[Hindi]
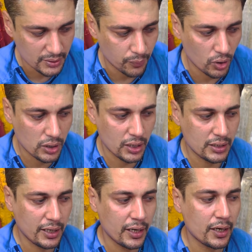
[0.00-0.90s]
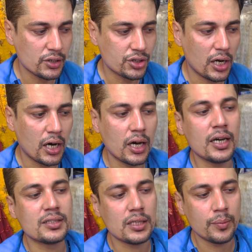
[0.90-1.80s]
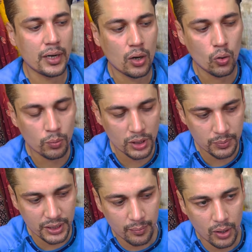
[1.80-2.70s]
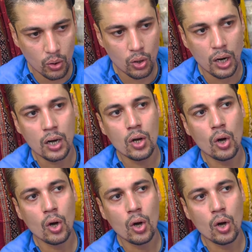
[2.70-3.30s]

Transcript: सपोर्ट करते रहेंगे इन ऐसे मेरा उम्मीद भी डबल होगा